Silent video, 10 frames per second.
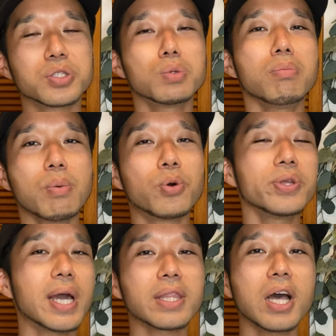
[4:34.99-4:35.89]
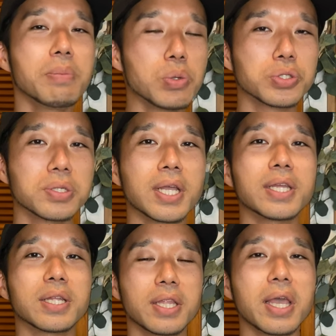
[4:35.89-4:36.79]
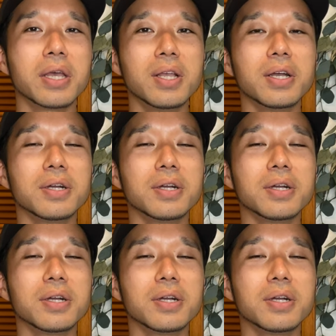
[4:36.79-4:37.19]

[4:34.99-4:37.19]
そのまま僕に当てはめようとするだけなんで、